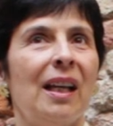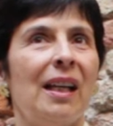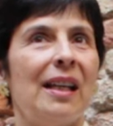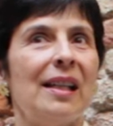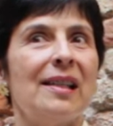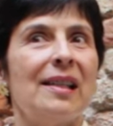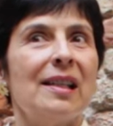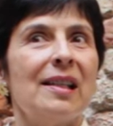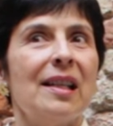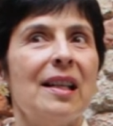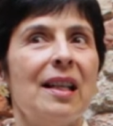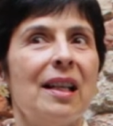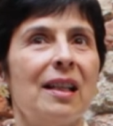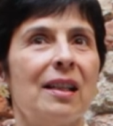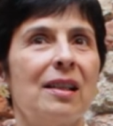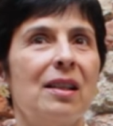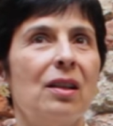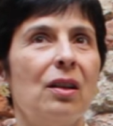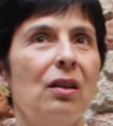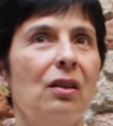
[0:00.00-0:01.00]
Esta
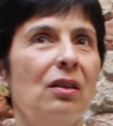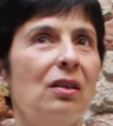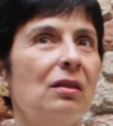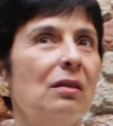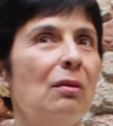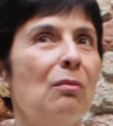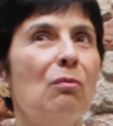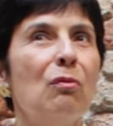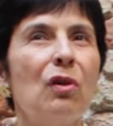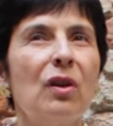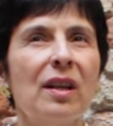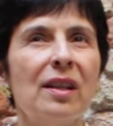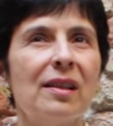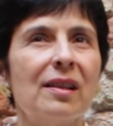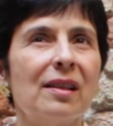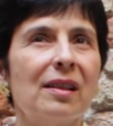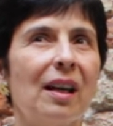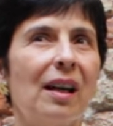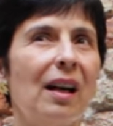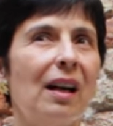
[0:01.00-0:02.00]
selección
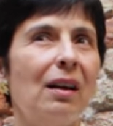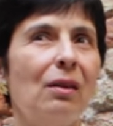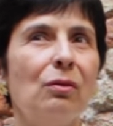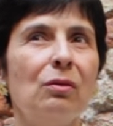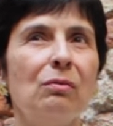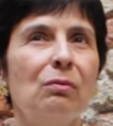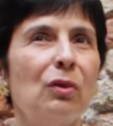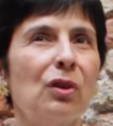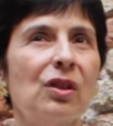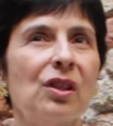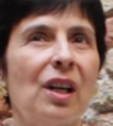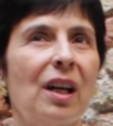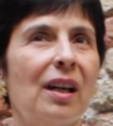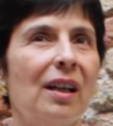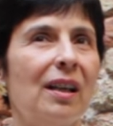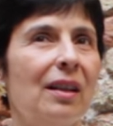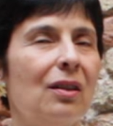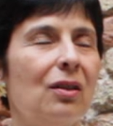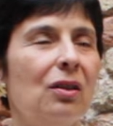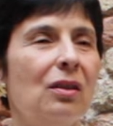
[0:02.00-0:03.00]
muestra un
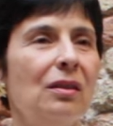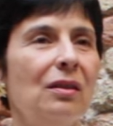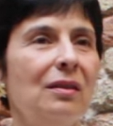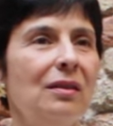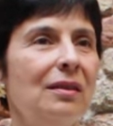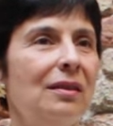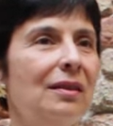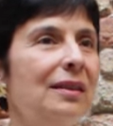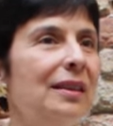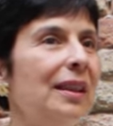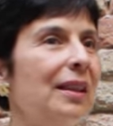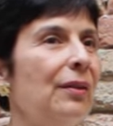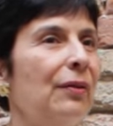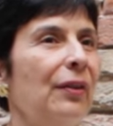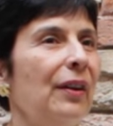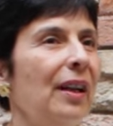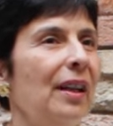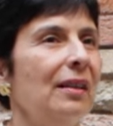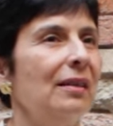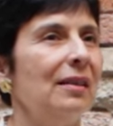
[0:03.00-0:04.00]
mosaico de
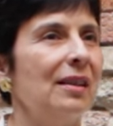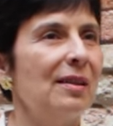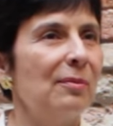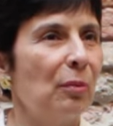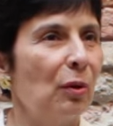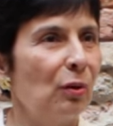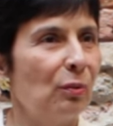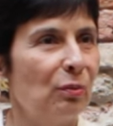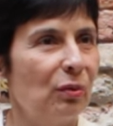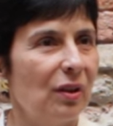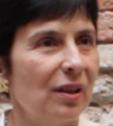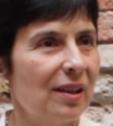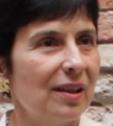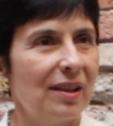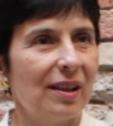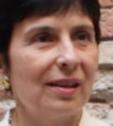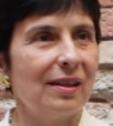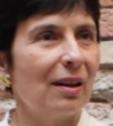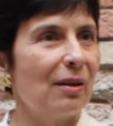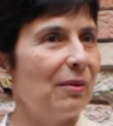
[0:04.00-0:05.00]
diferentes
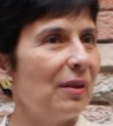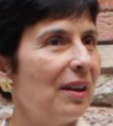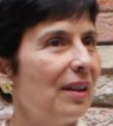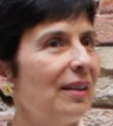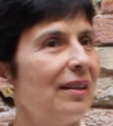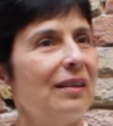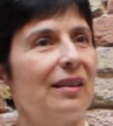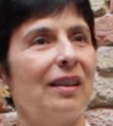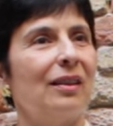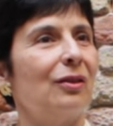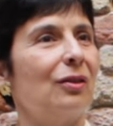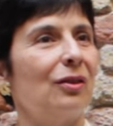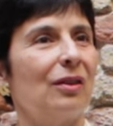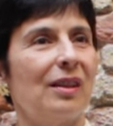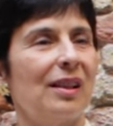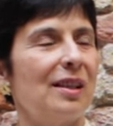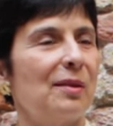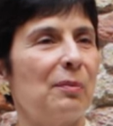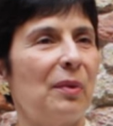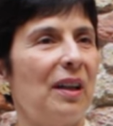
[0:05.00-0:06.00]
propuestas que vienen de
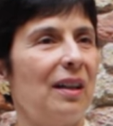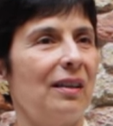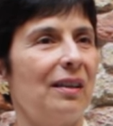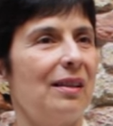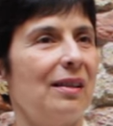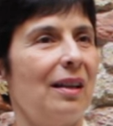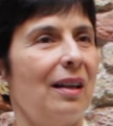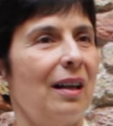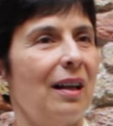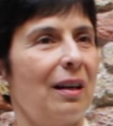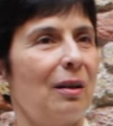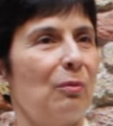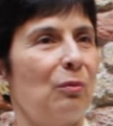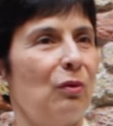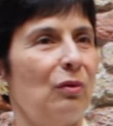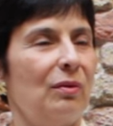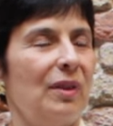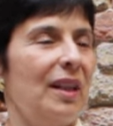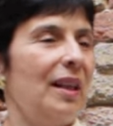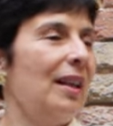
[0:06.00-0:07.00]
todas partes de la
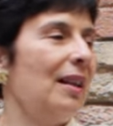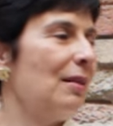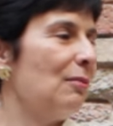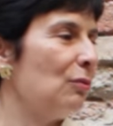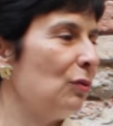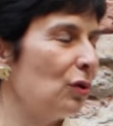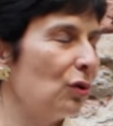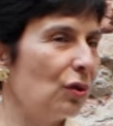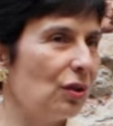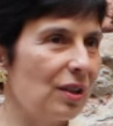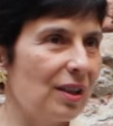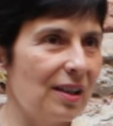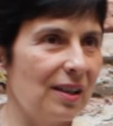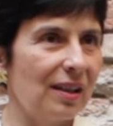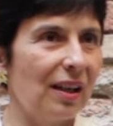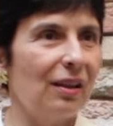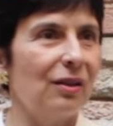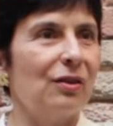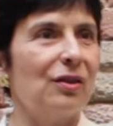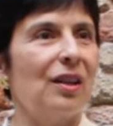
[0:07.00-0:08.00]
República, de muchos
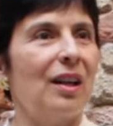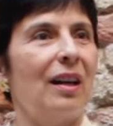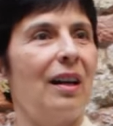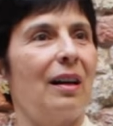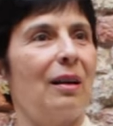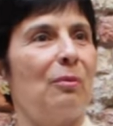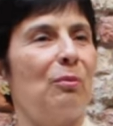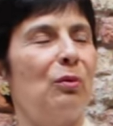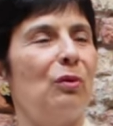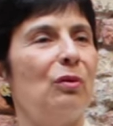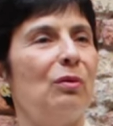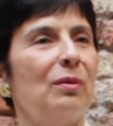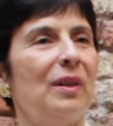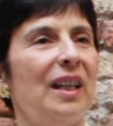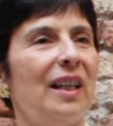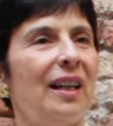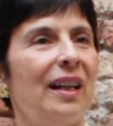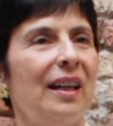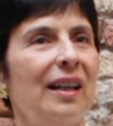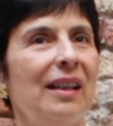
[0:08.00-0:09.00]
estados de la
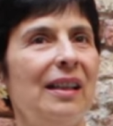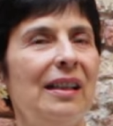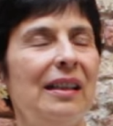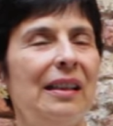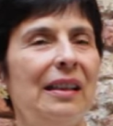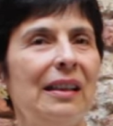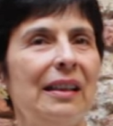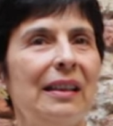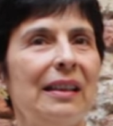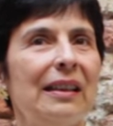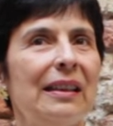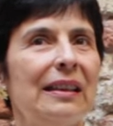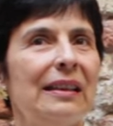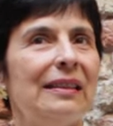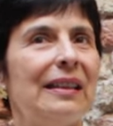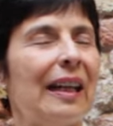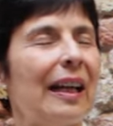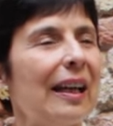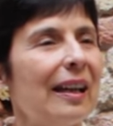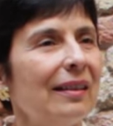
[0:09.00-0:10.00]
República,
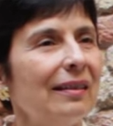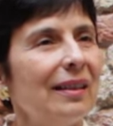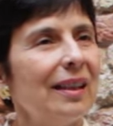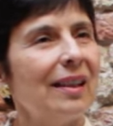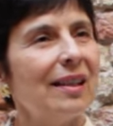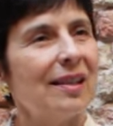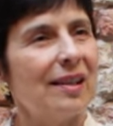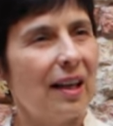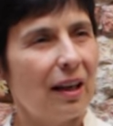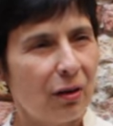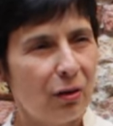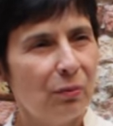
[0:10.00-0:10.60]
de gente que se ha